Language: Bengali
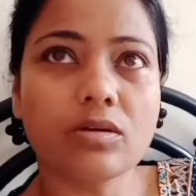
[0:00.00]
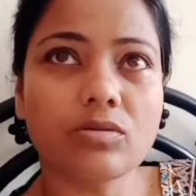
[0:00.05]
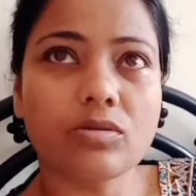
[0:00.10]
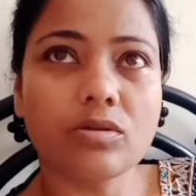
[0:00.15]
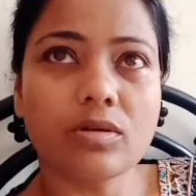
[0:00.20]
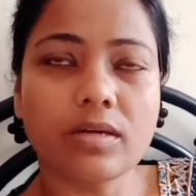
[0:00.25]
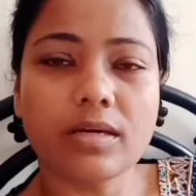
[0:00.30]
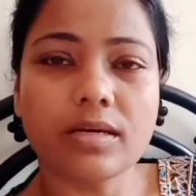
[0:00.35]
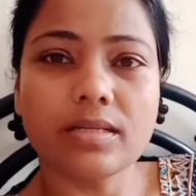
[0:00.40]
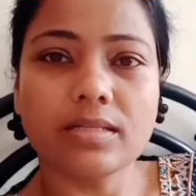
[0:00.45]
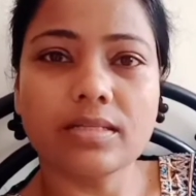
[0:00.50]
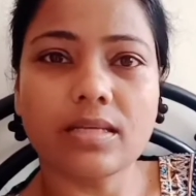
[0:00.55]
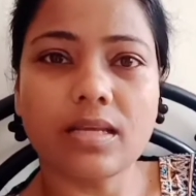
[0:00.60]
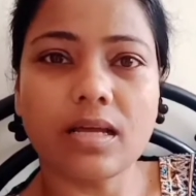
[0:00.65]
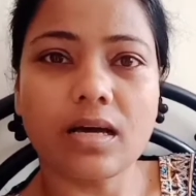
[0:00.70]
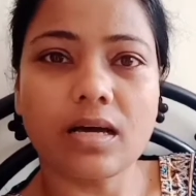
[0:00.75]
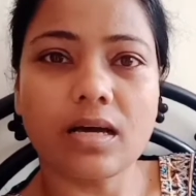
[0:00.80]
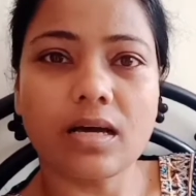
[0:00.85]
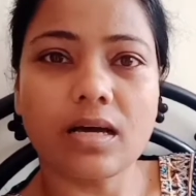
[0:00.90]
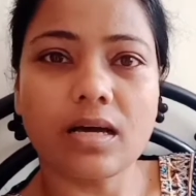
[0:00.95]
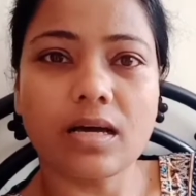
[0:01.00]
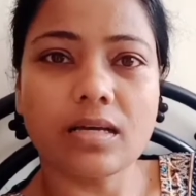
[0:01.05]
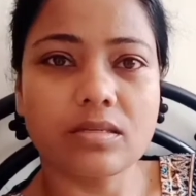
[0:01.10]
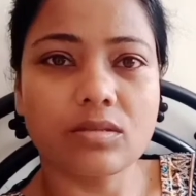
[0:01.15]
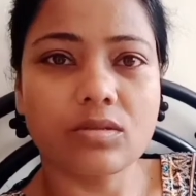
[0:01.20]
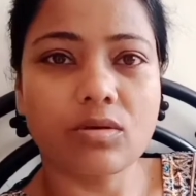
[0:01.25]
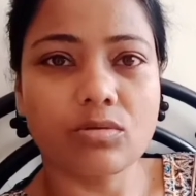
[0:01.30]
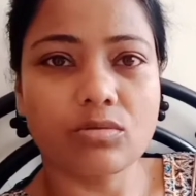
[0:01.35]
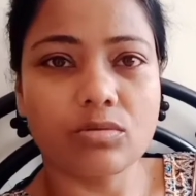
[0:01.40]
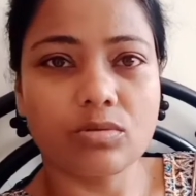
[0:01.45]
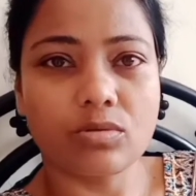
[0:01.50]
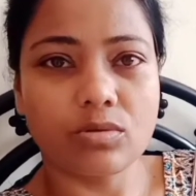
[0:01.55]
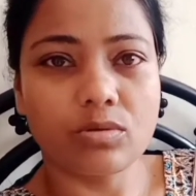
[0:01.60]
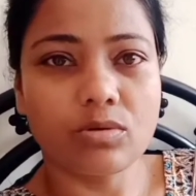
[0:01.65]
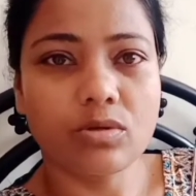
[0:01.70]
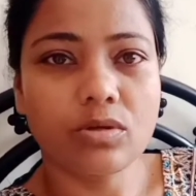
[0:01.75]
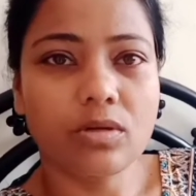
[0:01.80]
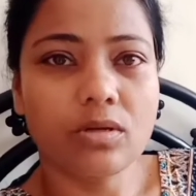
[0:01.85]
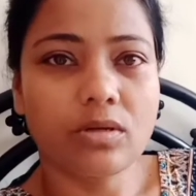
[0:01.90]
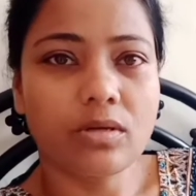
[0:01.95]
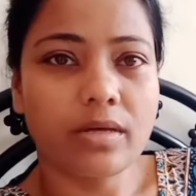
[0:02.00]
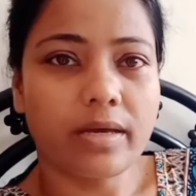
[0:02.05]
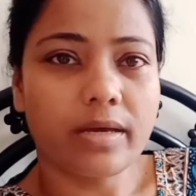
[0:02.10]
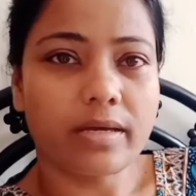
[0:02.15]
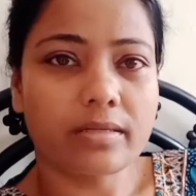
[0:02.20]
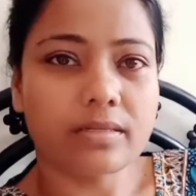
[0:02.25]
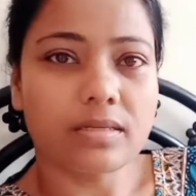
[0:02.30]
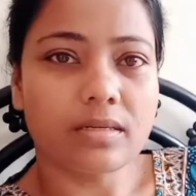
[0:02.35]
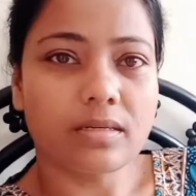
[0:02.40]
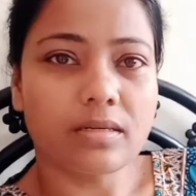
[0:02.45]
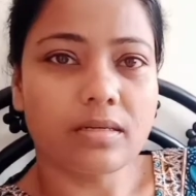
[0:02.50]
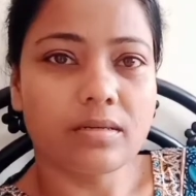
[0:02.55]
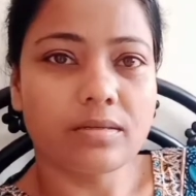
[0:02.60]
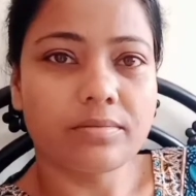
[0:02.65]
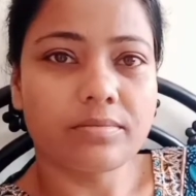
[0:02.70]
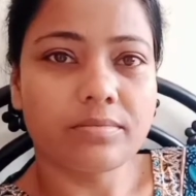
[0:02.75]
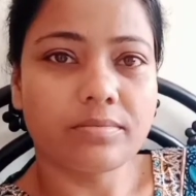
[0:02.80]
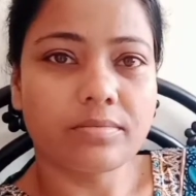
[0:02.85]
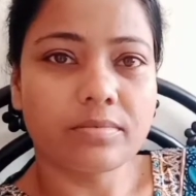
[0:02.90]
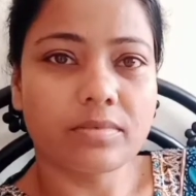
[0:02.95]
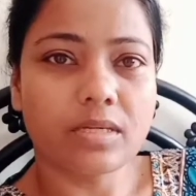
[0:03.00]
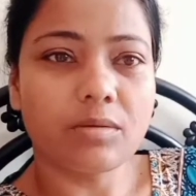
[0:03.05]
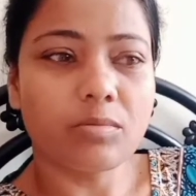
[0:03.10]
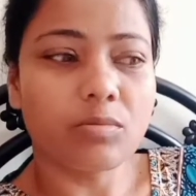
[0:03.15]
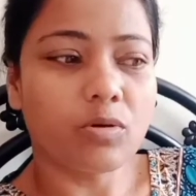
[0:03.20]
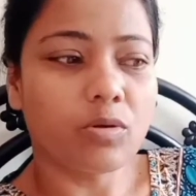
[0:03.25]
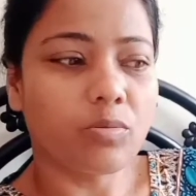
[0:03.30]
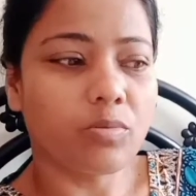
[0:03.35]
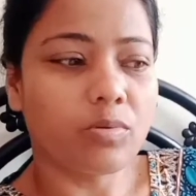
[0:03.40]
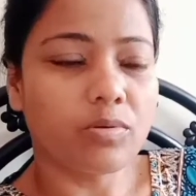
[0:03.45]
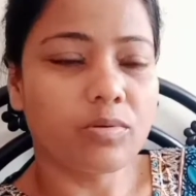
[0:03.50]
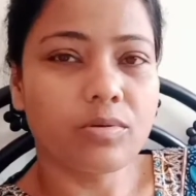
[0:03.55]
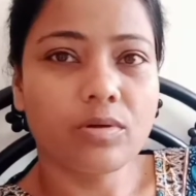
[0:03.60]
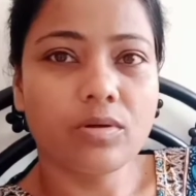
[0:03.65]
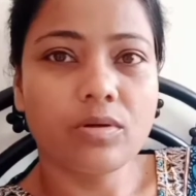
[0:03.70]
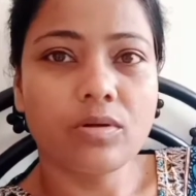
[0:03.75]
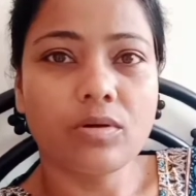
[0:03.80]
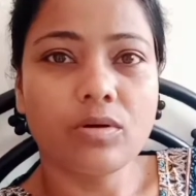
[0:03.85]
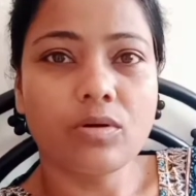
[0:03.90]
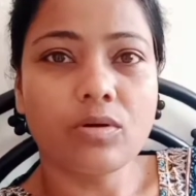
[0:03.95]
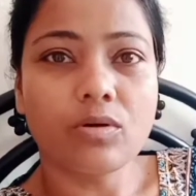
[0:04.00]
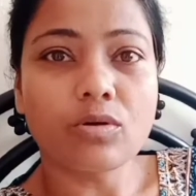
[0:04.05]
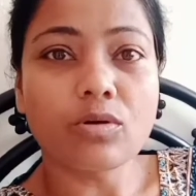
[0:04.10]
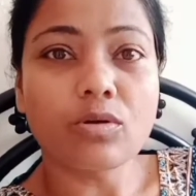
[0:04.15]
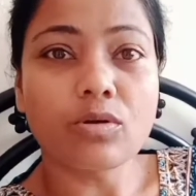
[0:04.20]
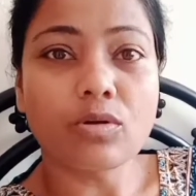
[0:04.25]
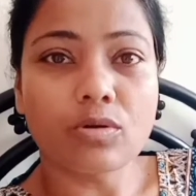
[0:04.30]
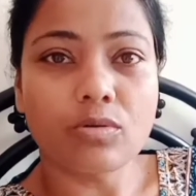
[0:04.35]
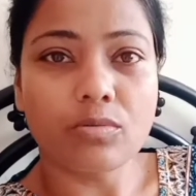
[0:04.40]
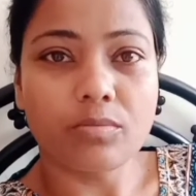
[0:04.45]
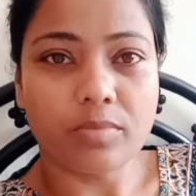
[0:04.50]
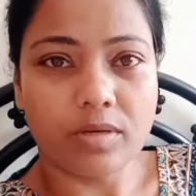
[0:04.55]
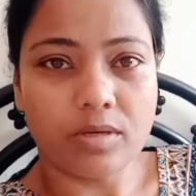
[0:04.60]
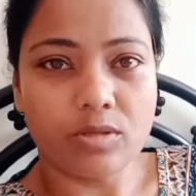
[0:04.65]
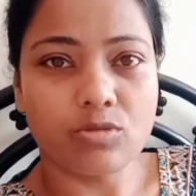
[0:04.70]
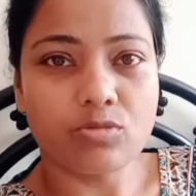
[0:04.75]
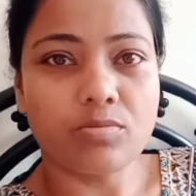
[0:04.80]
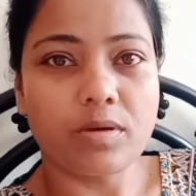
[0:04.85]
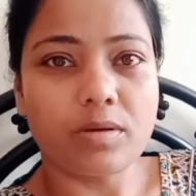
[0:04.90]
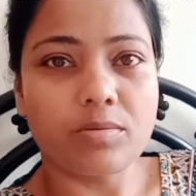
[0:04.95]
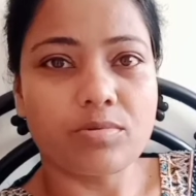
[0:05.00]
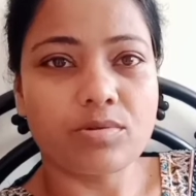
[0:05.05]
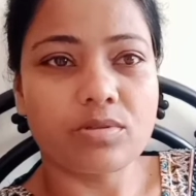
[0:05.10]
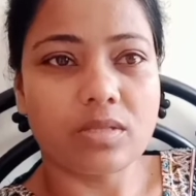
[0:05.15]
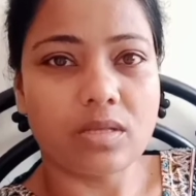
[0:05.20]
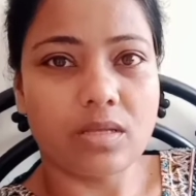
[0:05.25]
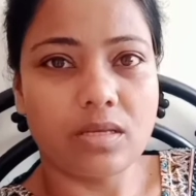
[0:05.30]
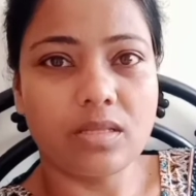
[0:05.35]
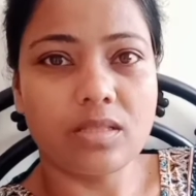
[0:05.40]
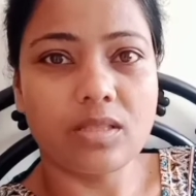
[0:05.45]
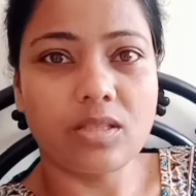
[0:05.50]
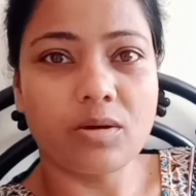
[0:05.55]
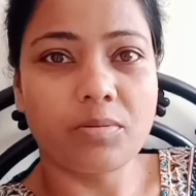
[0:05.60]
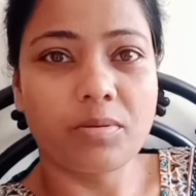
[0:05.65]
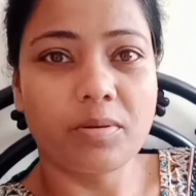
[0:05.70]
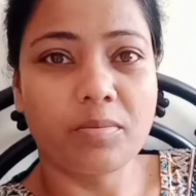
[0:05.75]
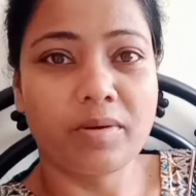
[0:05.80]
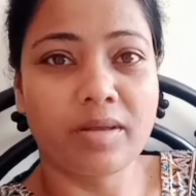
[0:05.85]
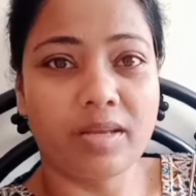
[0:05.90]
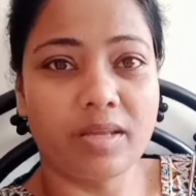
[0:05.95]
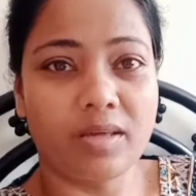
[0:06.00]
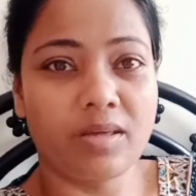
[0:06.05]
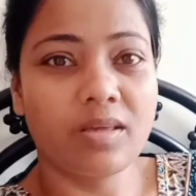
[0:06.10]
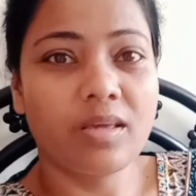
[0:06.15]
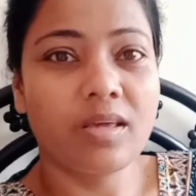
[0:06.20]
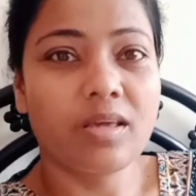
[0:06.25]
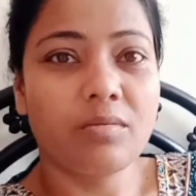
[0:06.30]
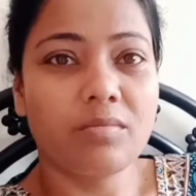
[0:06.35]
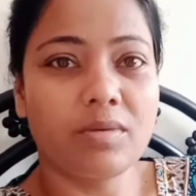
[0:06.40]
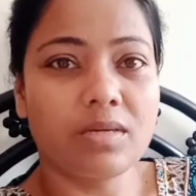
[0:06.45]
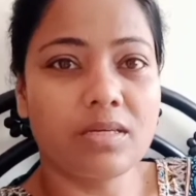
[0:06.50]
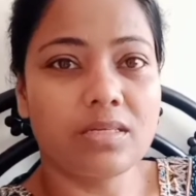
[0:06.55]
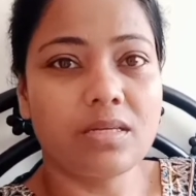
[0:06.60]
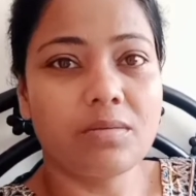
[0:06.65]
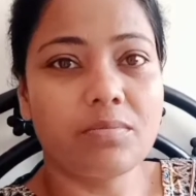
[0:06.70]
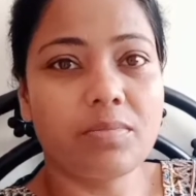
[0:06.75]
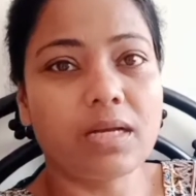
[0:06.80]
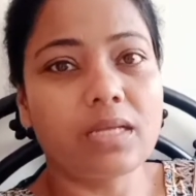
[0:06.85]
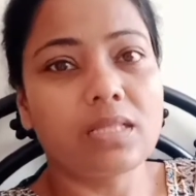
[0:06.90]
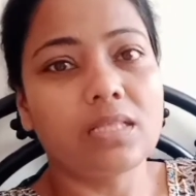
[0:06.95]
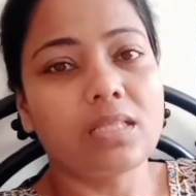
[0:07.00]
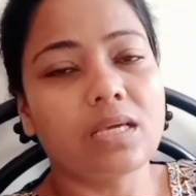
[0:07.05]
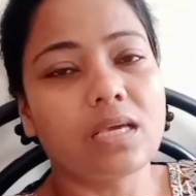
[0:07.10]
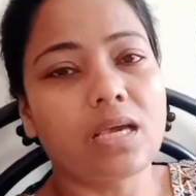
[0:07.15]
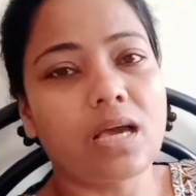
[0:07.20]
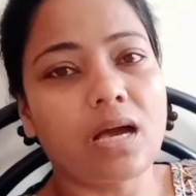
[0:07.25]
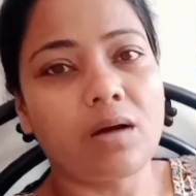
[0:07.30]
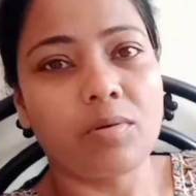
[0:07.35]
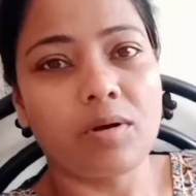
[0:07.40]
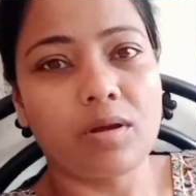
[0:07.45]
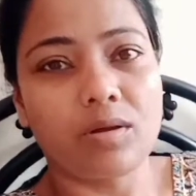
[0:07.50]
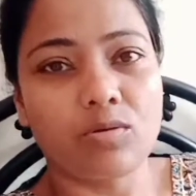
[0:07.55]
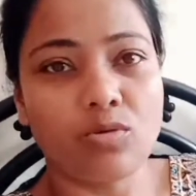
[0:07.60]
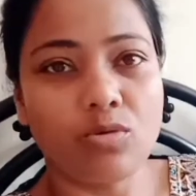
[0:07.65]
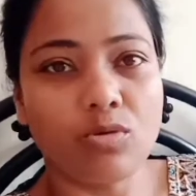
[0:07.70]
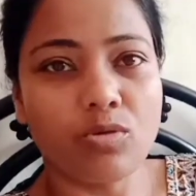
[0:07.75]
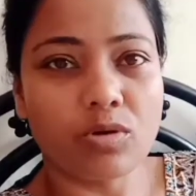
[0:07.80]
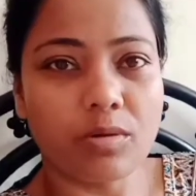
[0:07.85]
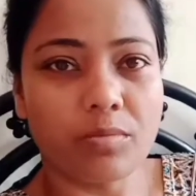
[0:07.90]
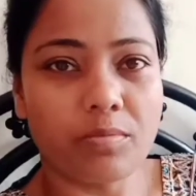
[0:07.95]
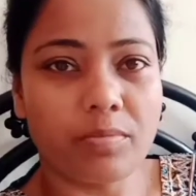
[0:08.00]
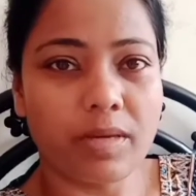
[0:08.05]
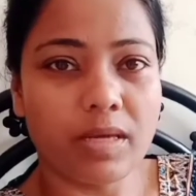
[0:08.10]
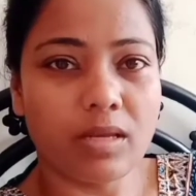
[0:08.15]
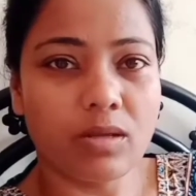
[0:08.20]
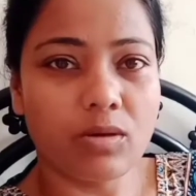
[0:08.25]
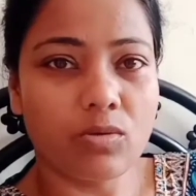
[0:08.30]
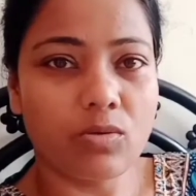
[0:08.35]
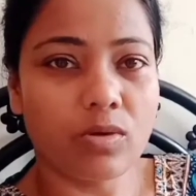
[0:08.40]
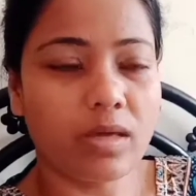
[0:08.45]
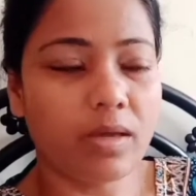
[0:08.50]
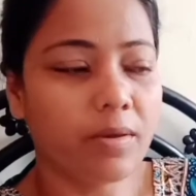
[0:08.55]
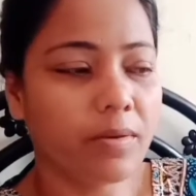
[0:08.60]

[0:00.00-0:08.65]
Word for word: হয়ে গেছে না আসছে তখন তো একটা কি বলবো অন্যরকম কিছু ব্যবস্থা নিতে হবে মানে মিক্সির বাটি থেকে আবার ওগুলোকে বের করে